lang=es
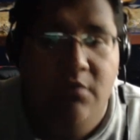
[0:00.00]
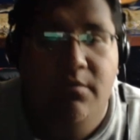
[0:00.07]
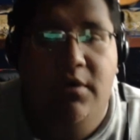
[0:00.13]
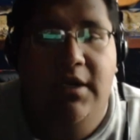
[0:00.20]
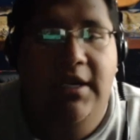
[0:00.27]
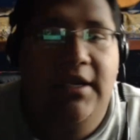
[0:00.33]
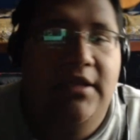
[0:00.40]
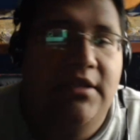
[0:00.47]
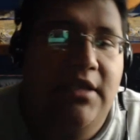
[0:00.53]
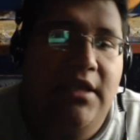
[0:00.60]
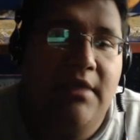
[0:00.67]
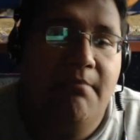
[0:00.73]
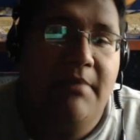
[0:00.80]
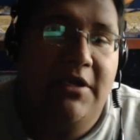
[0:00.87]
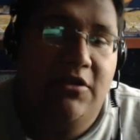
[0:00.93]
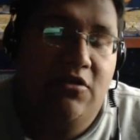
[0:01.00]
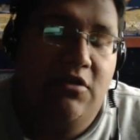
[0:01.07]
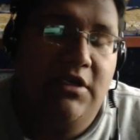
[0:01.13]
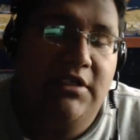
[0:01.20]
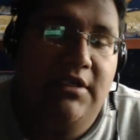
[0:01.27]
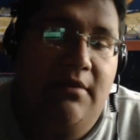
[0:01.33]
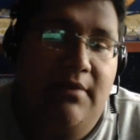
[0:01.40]
por la cantidad de
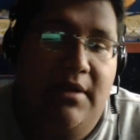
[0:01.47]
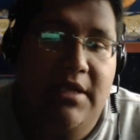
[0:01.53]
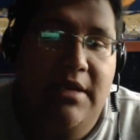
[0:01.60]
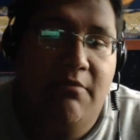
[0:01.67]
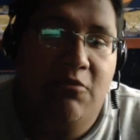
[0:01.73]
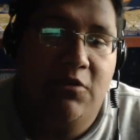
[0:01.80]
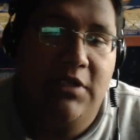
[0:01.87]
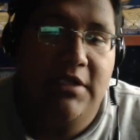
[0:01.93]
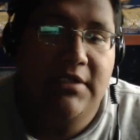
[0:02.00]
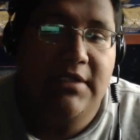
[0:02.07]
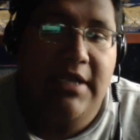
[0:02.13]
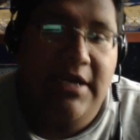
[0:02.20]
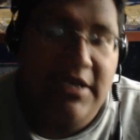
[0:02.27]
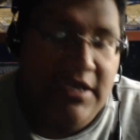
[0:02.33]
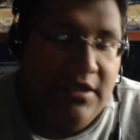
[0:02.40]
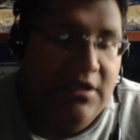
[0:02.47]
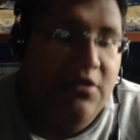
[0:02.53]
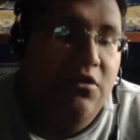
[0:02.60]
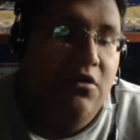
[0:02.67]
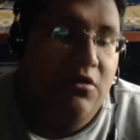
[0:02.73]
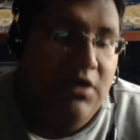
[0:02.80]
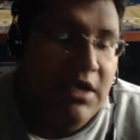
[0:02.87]
personas que vayamos a estar allá adentro,